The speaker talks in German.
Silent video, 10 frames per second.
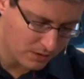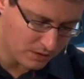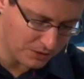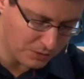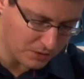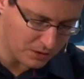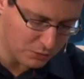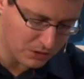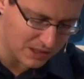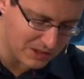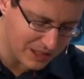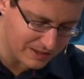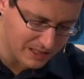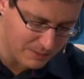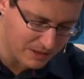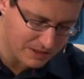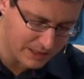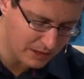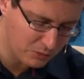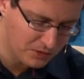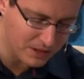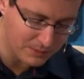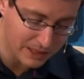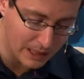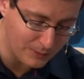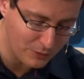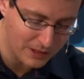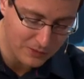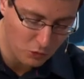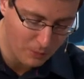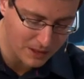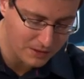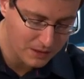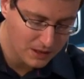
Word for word: Die Söhne Judas hatten nämlich gegen Jerusalem gekämpft und es erobert.